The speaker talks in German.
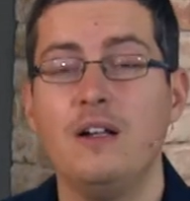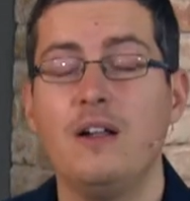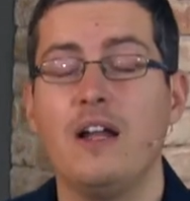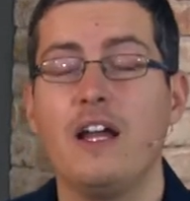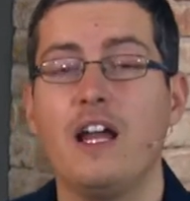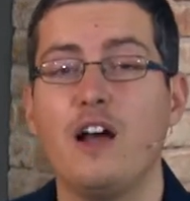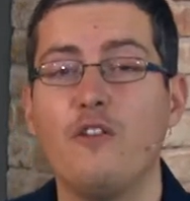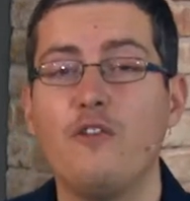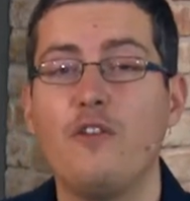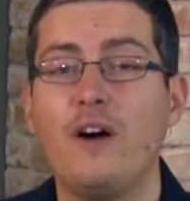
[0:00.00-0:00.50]

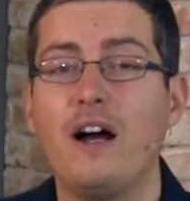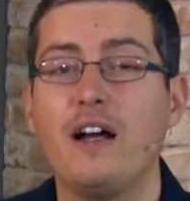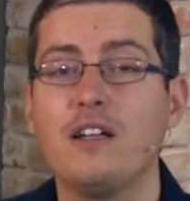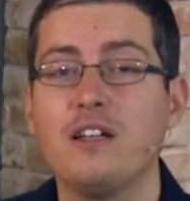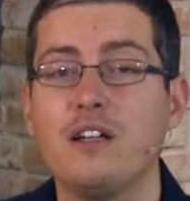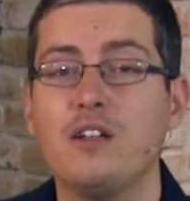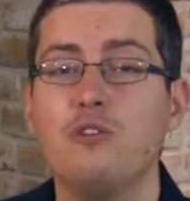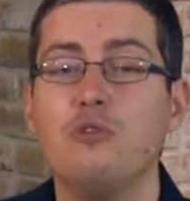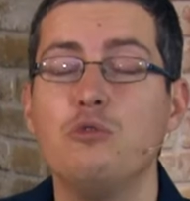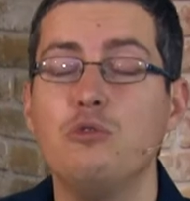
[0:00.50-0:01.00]
Er war
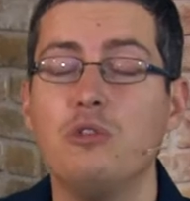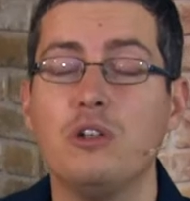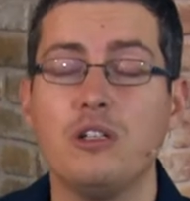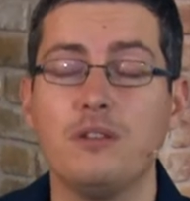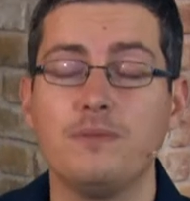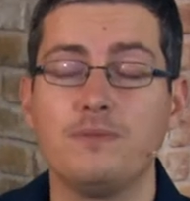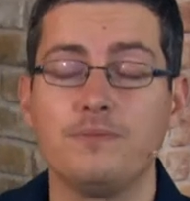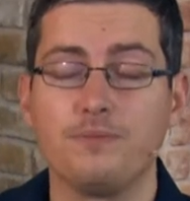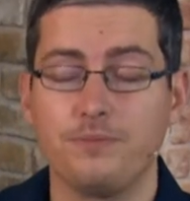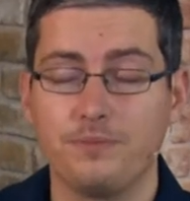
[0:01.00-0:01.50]
ja
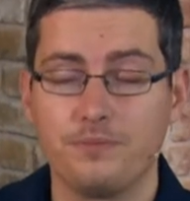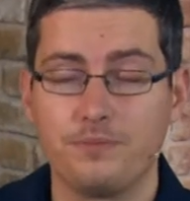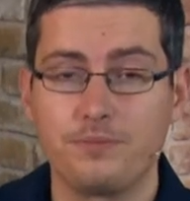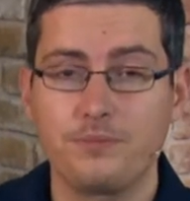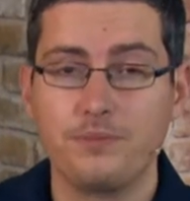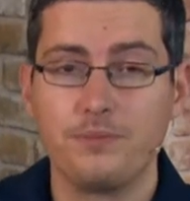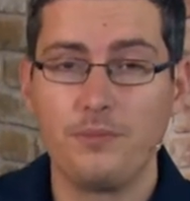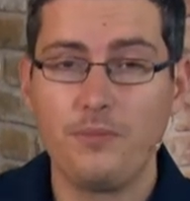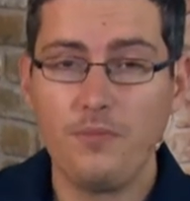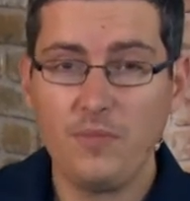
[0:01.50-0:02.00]
nur
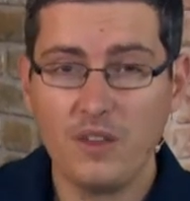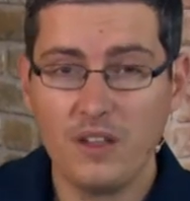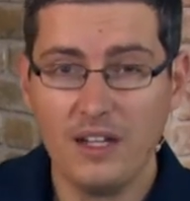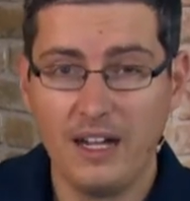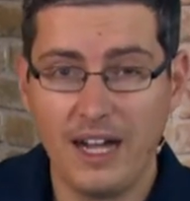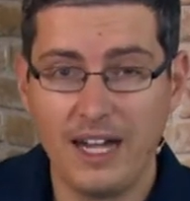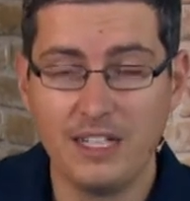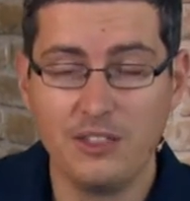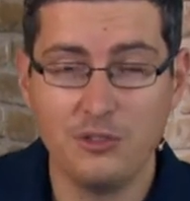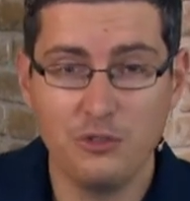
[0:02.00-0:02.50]

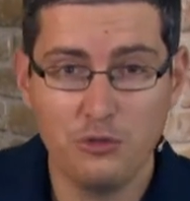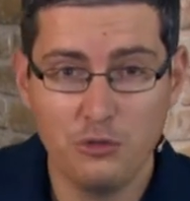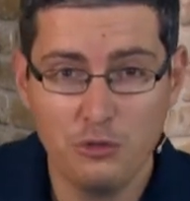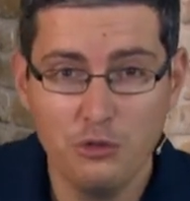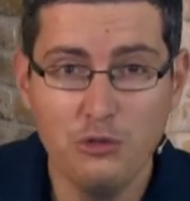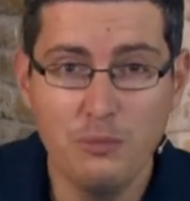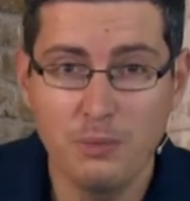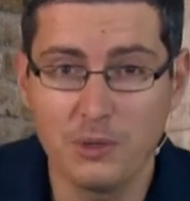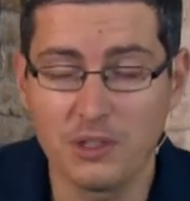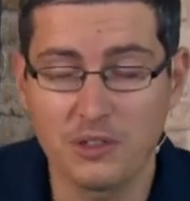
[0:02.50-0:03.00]
ein
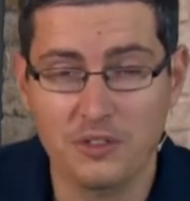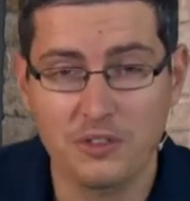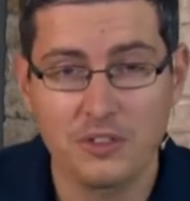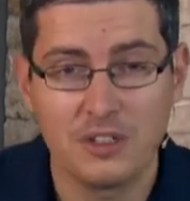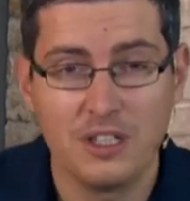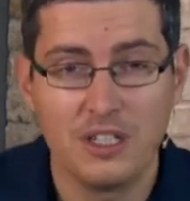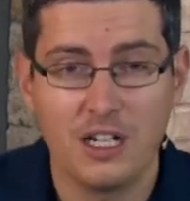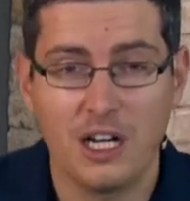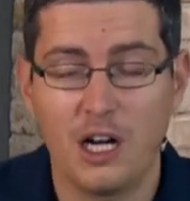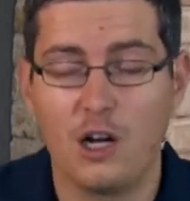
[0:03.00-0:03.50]
Typus
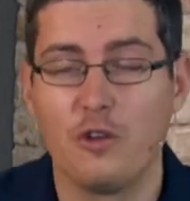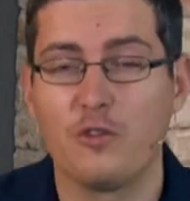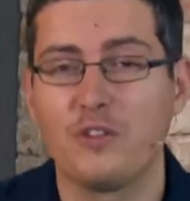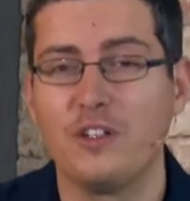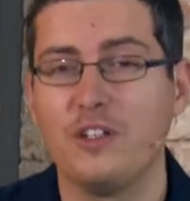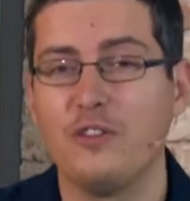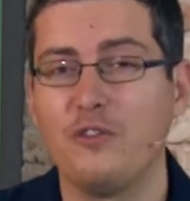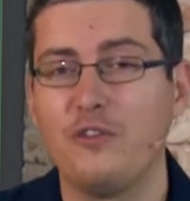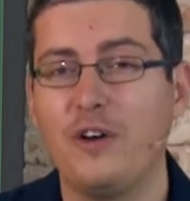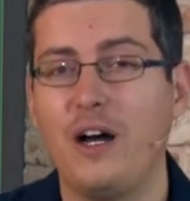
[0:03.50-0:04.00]
auf
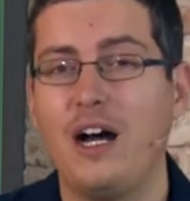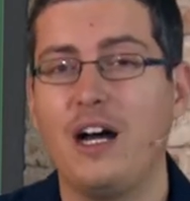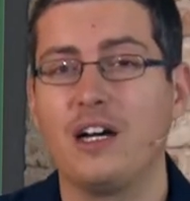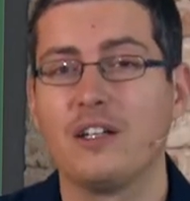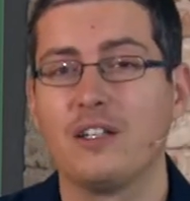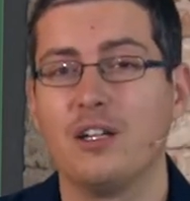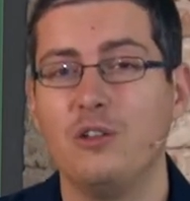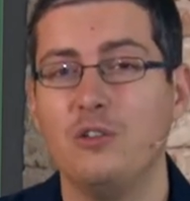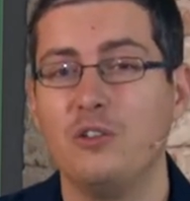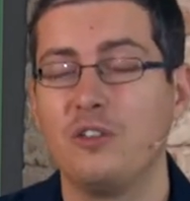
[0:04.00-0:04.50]
den
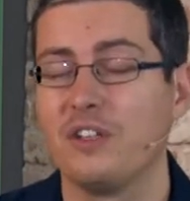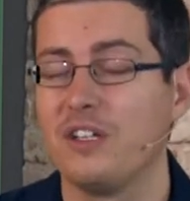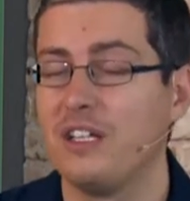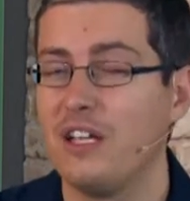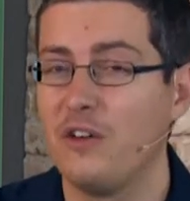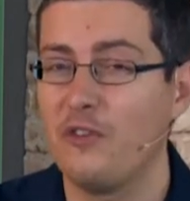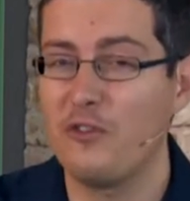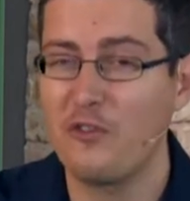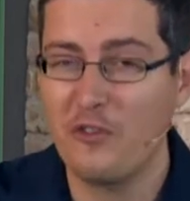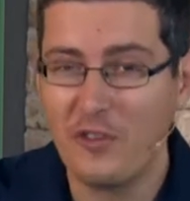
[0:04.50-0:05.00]
wahren Erlöser.
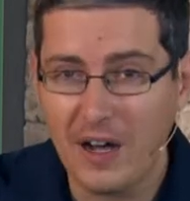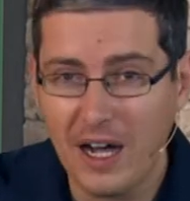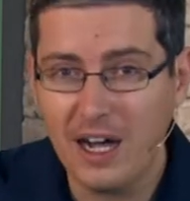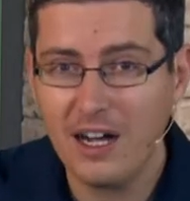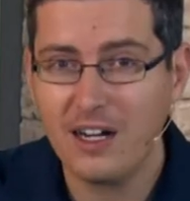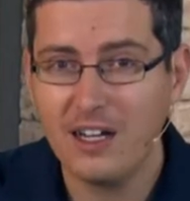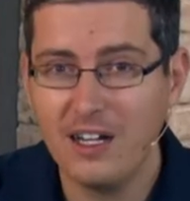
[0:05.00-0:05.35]
Der wahre